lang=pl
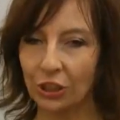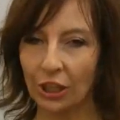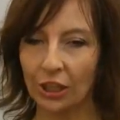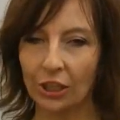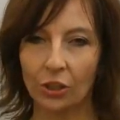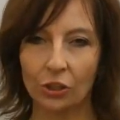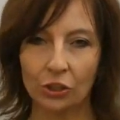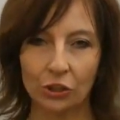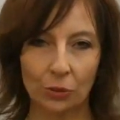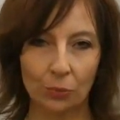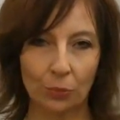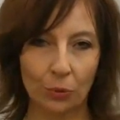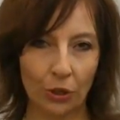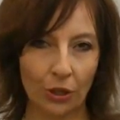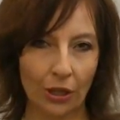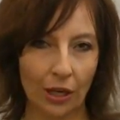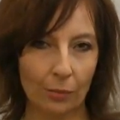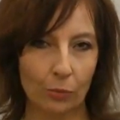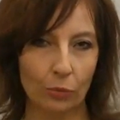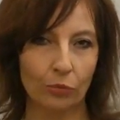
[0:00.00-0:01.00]
Dzisiaj
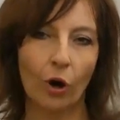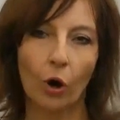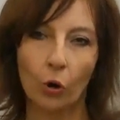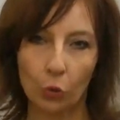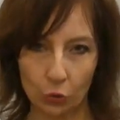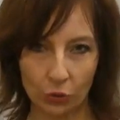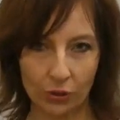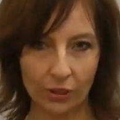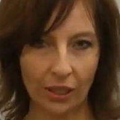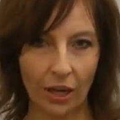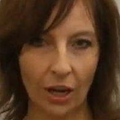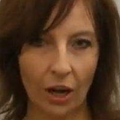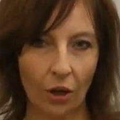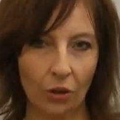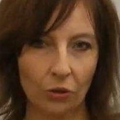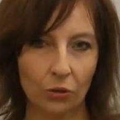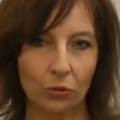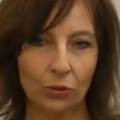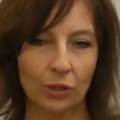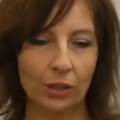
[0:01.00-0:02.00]
gościem programu w Oku
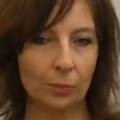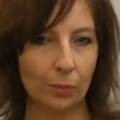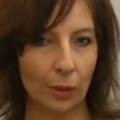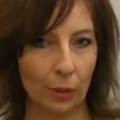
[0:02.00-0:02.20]
Cyklonu